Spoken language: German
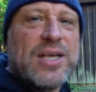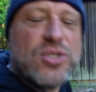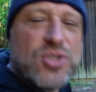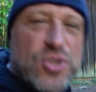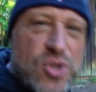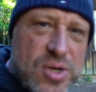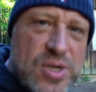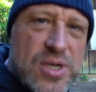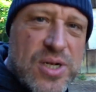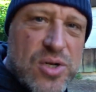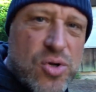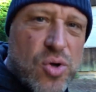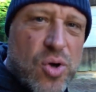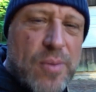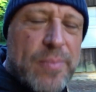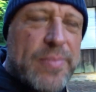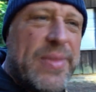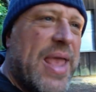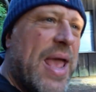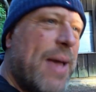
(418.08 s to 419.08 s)

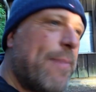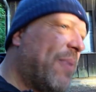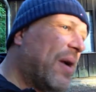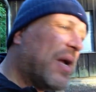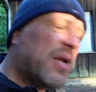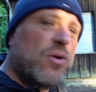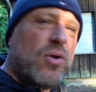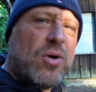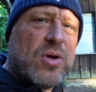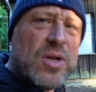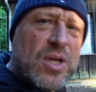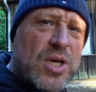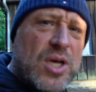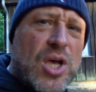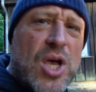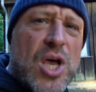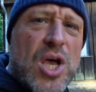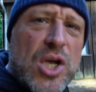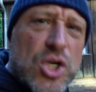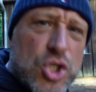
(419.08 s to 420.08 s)
Sündelturm, der packt noch eine
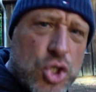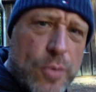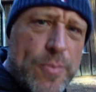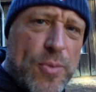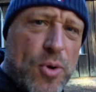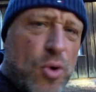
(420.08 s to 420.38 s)
Schippe